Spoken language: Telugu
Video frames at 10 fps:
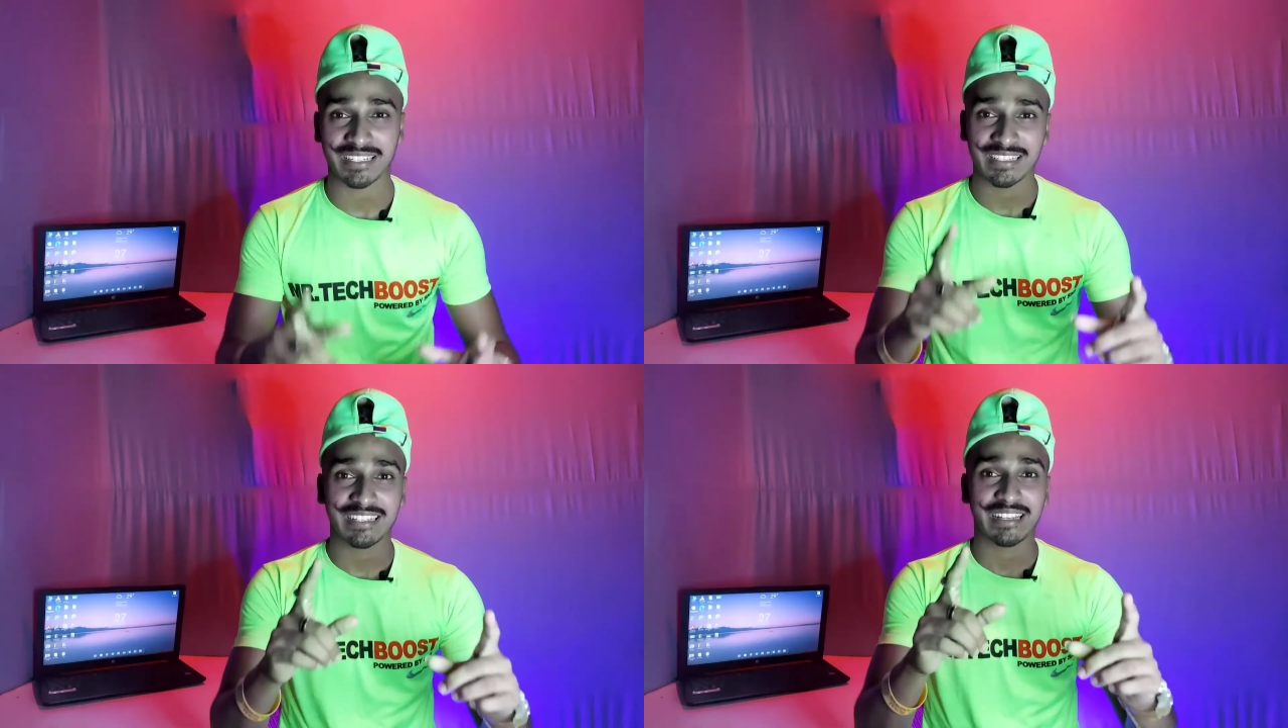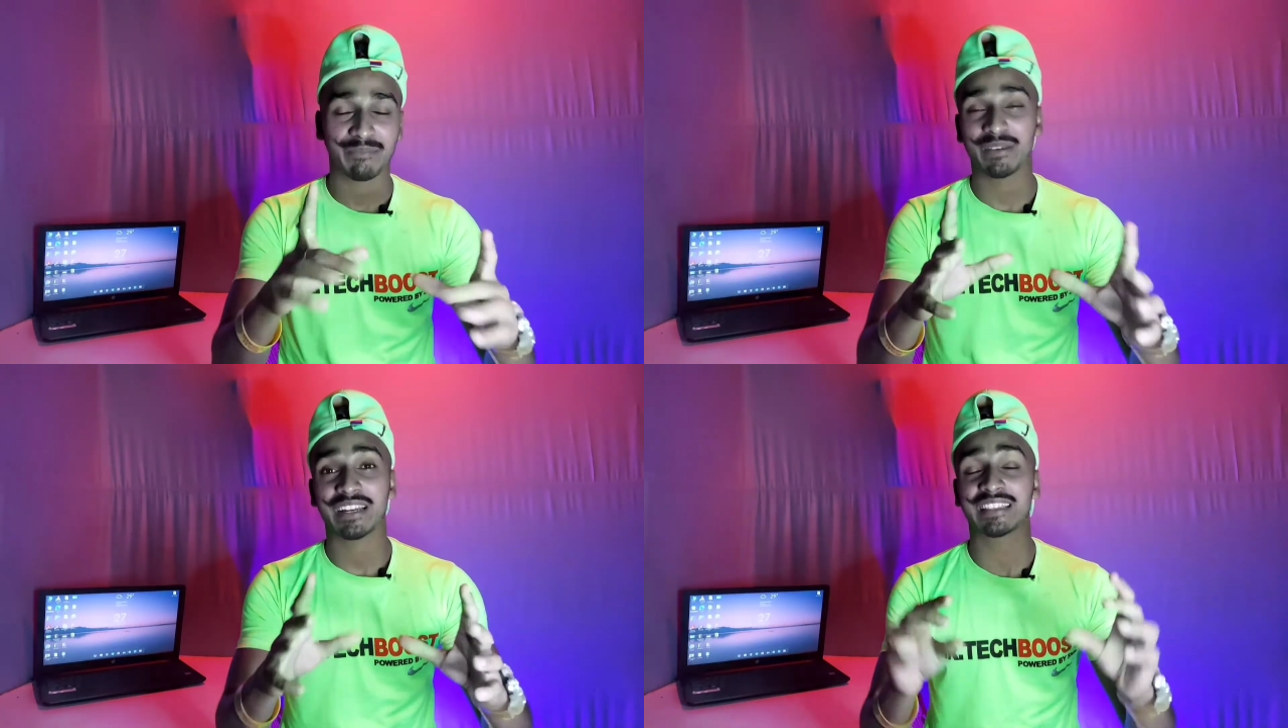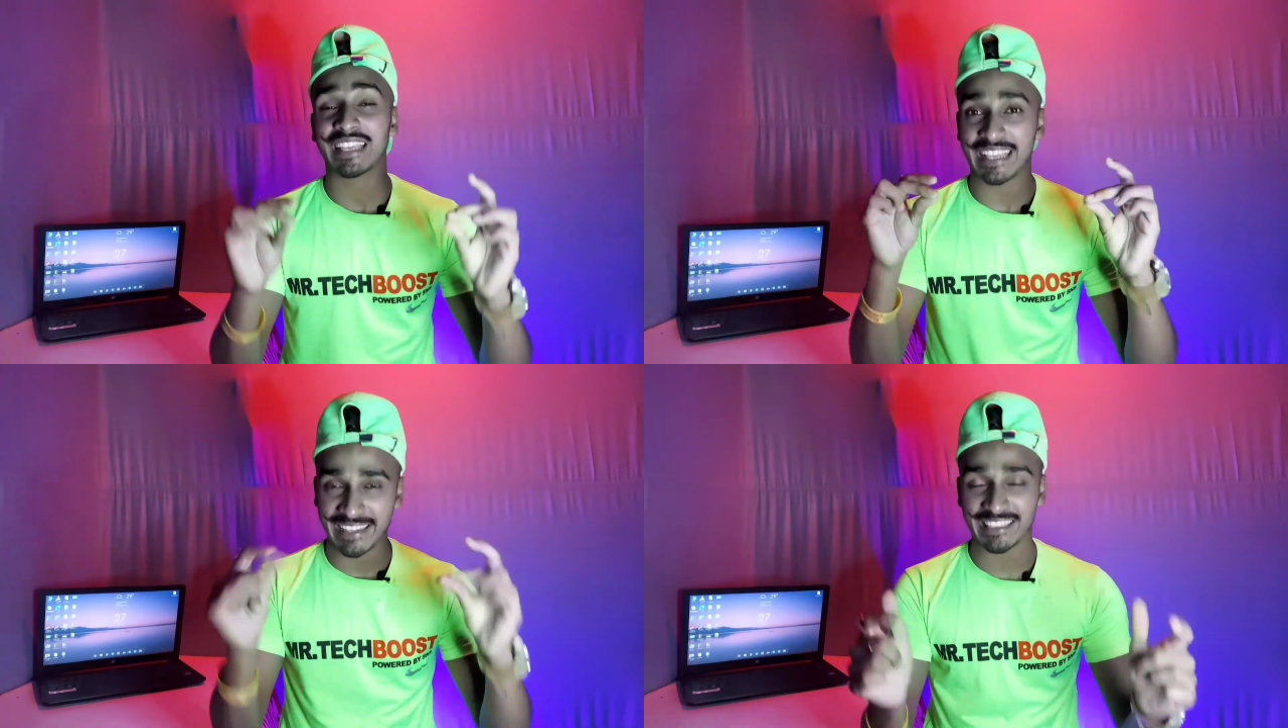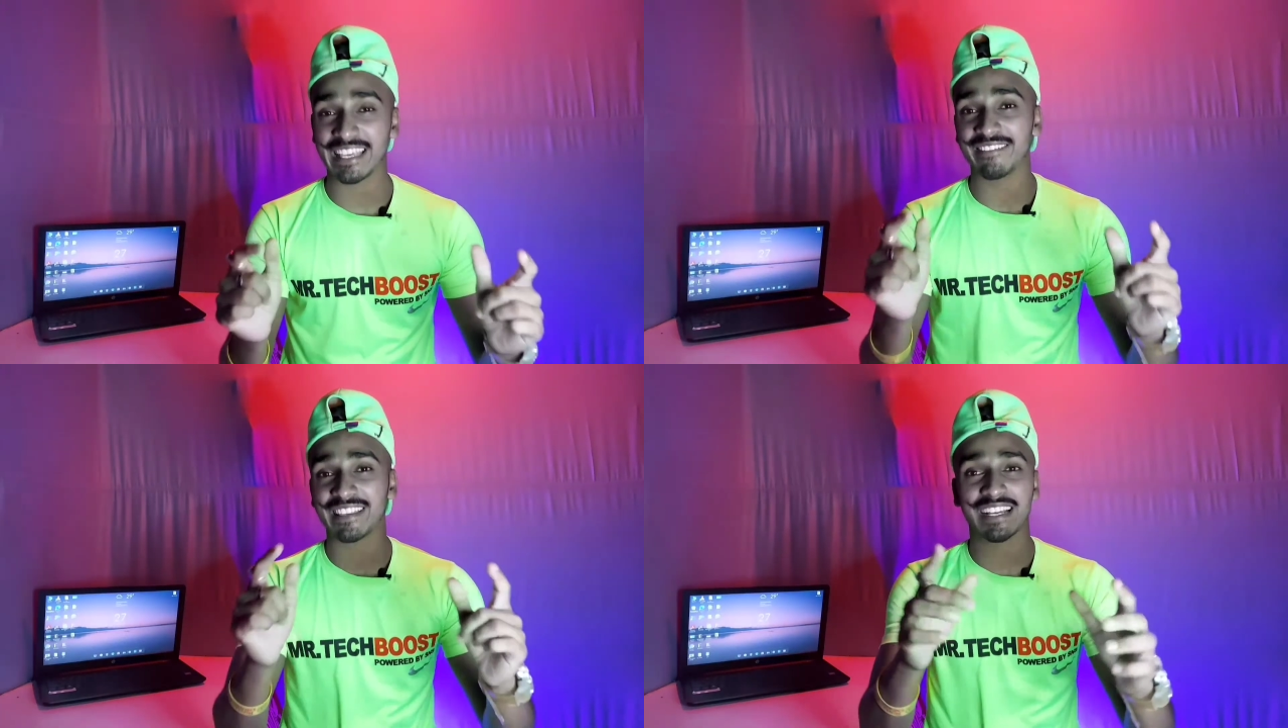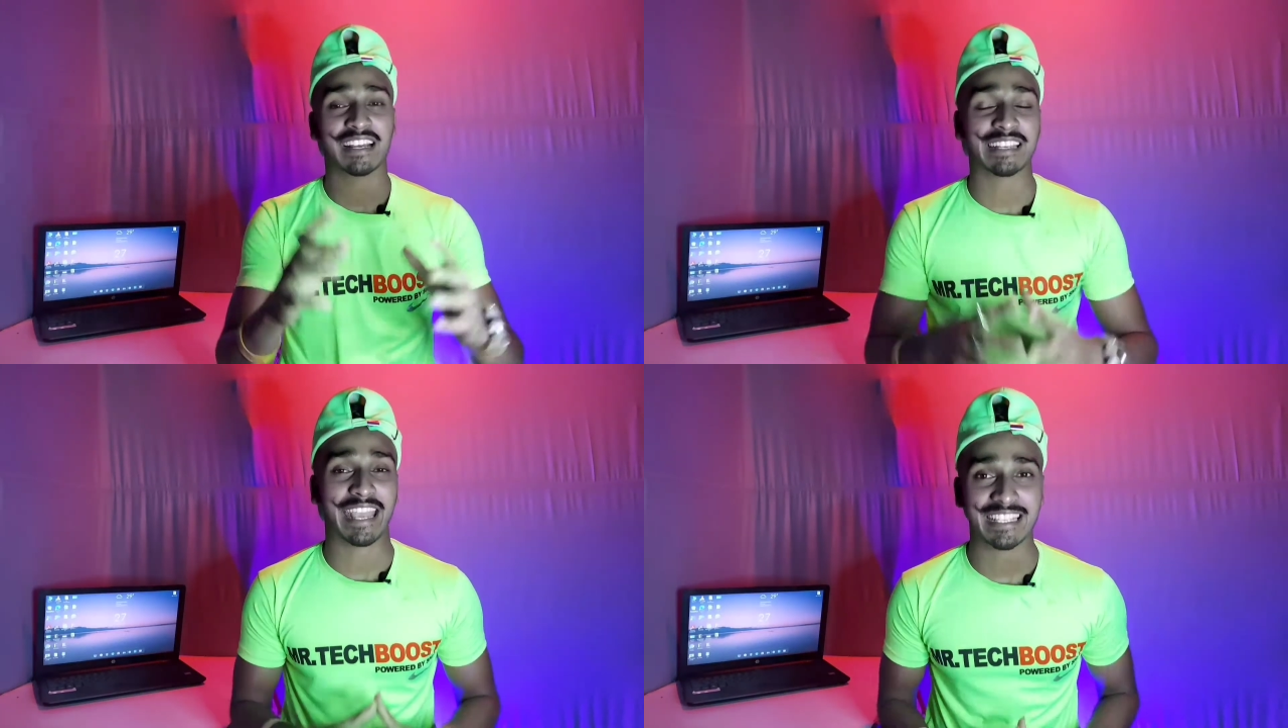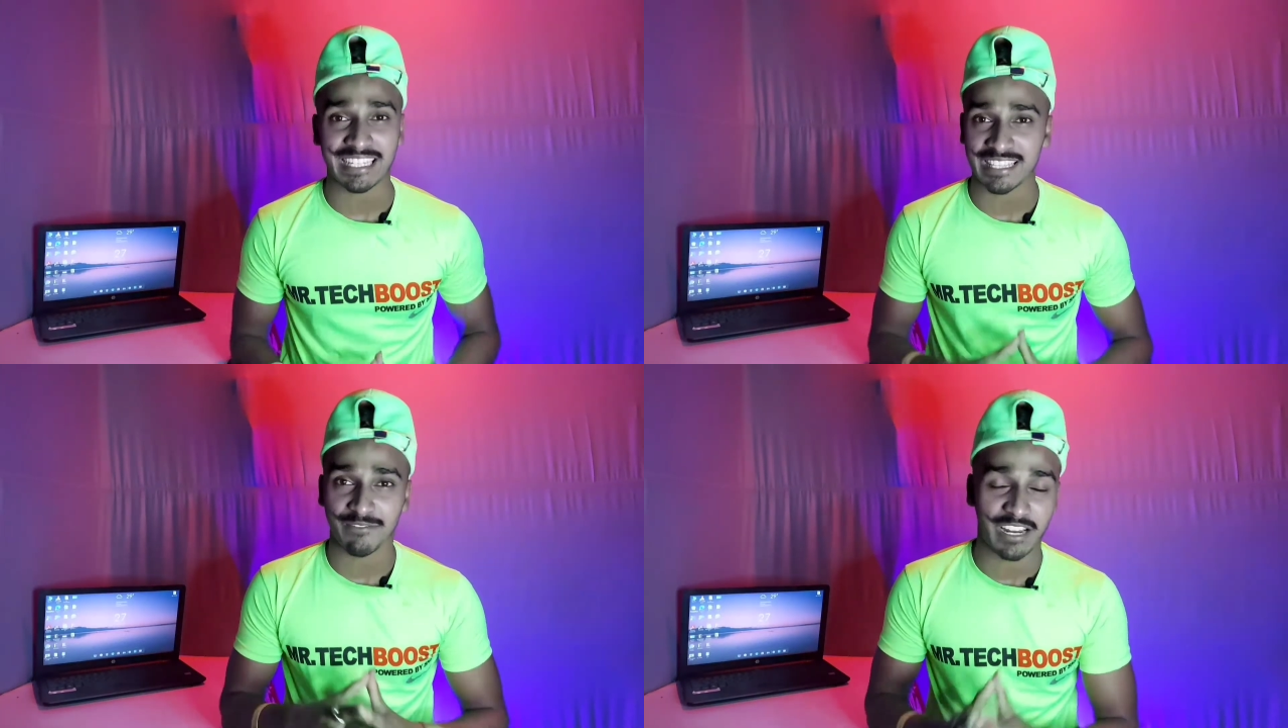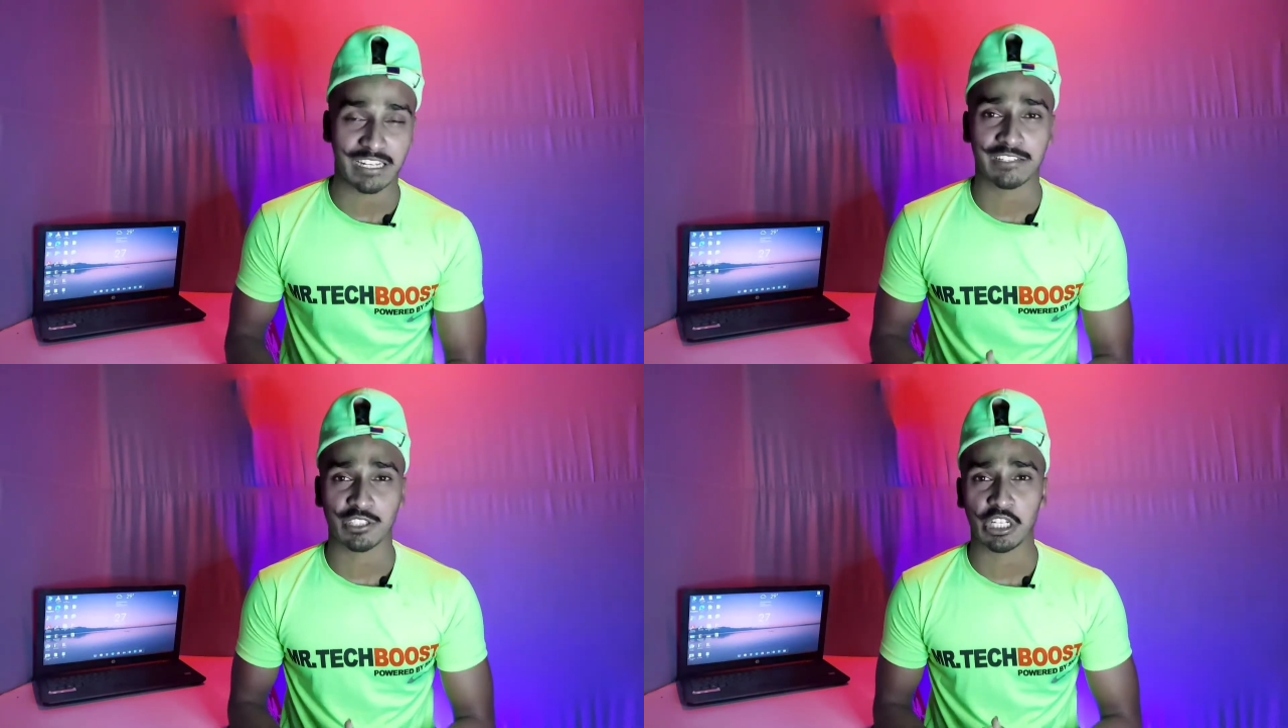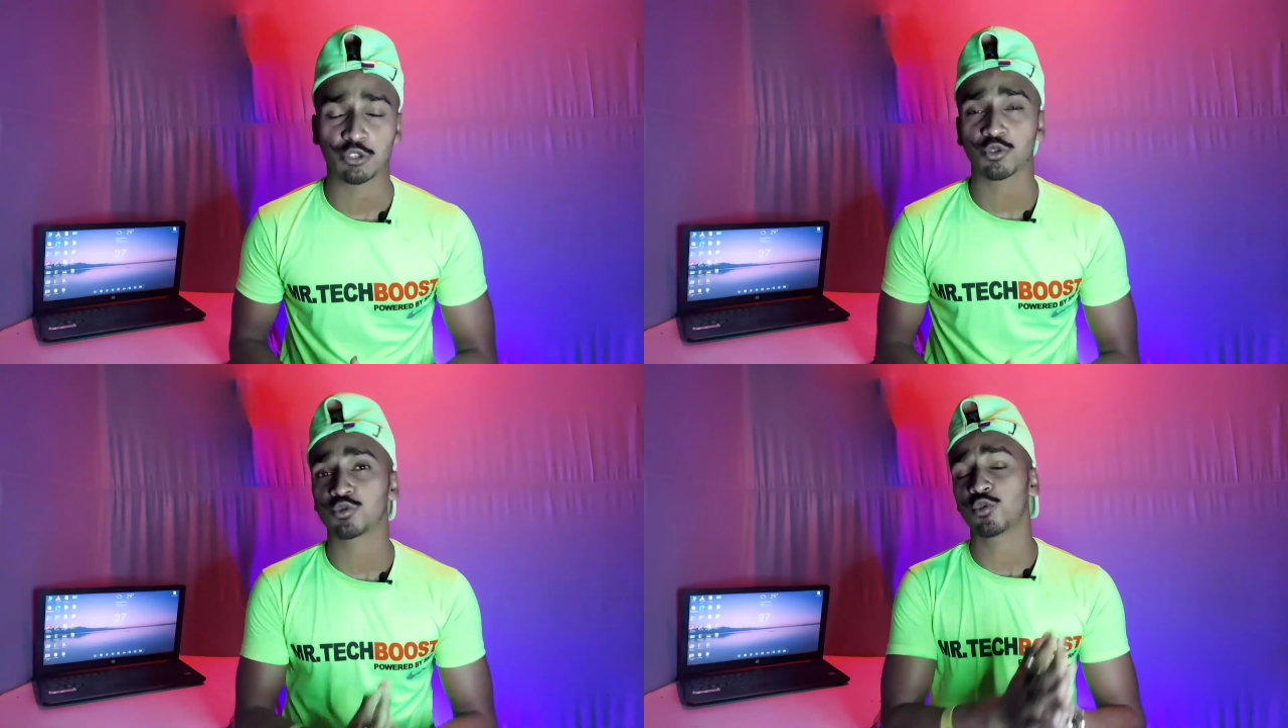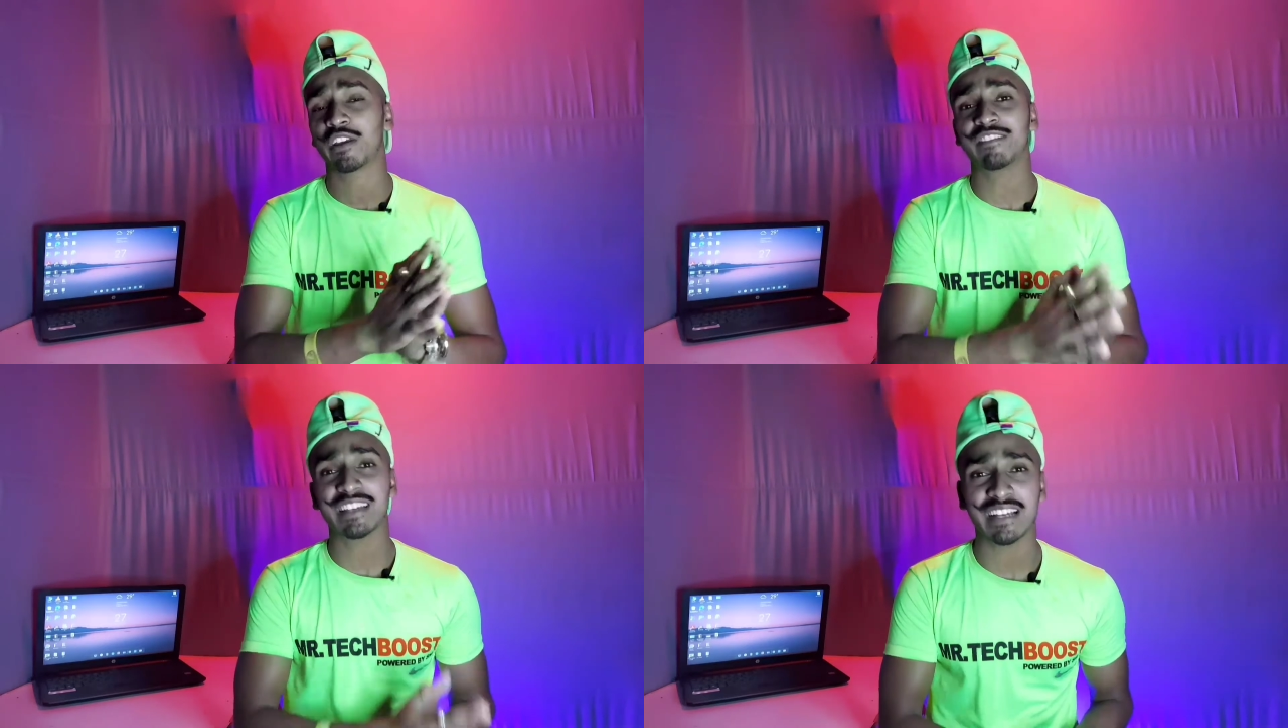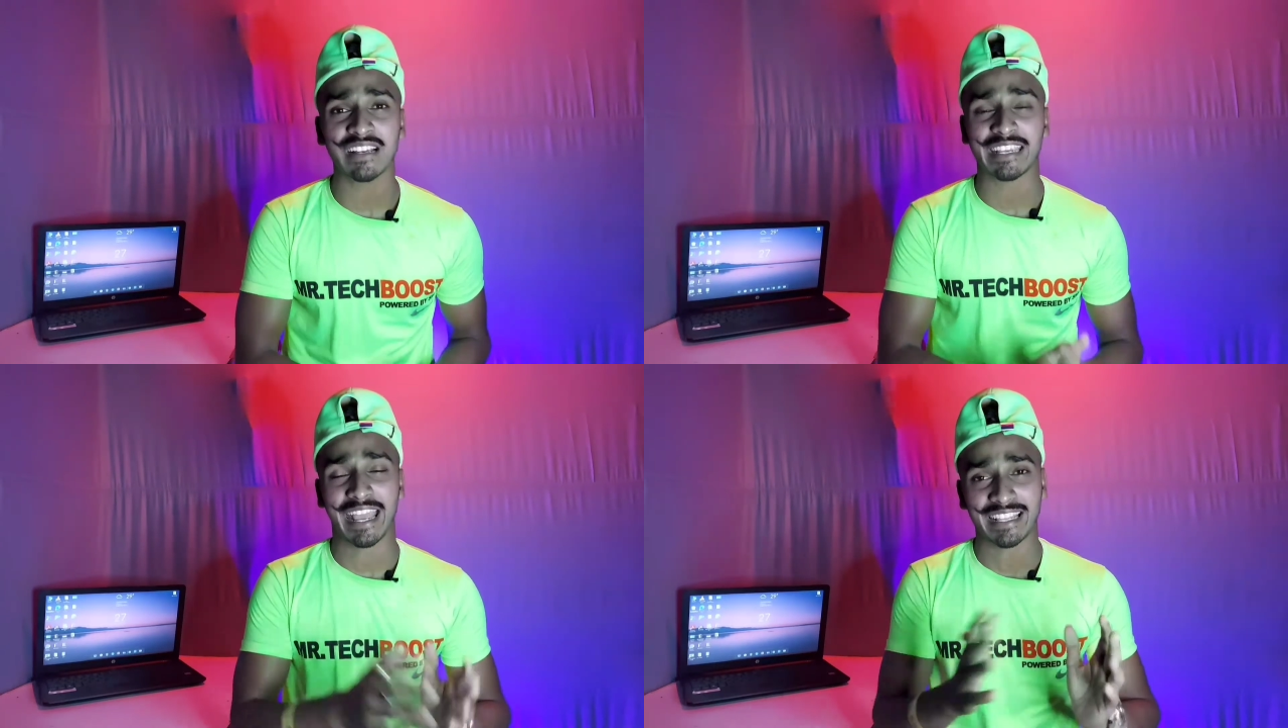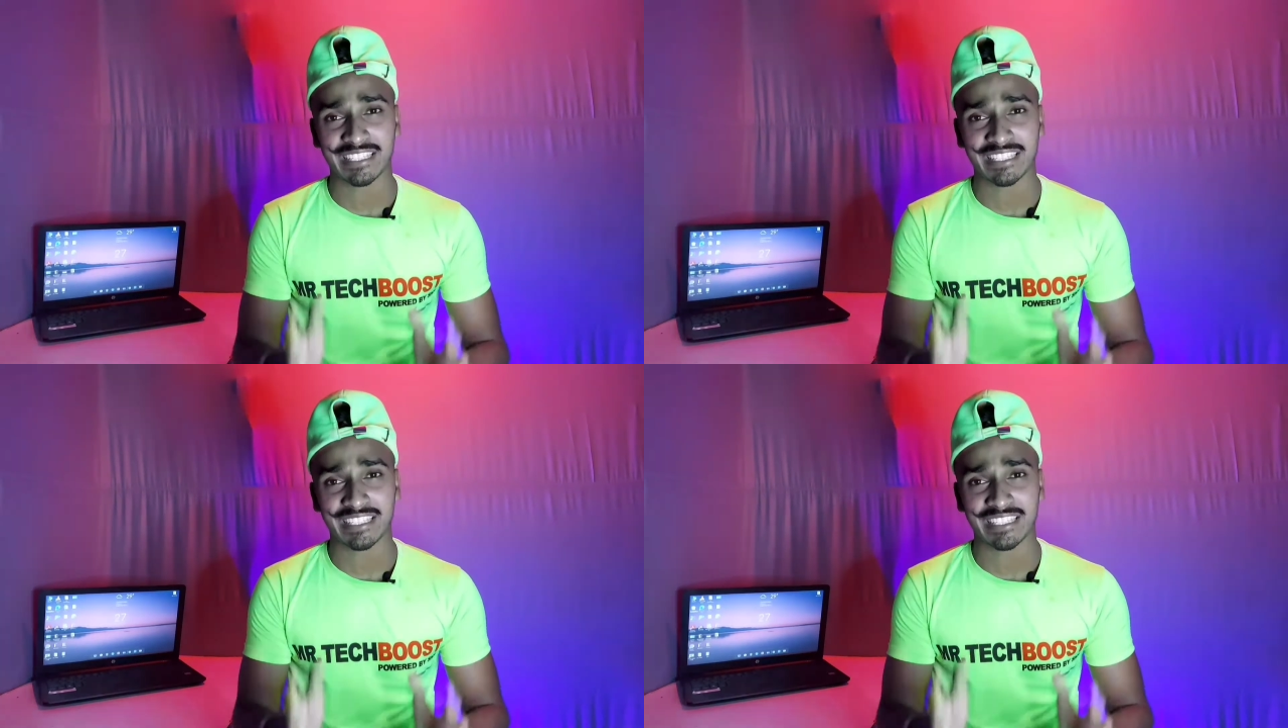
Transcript: బట్ మీరైతే ఇదే విధంగా క్యాచ్ అయితే వాళ్ళని చేయొచ్చు సో ఏ విధంగా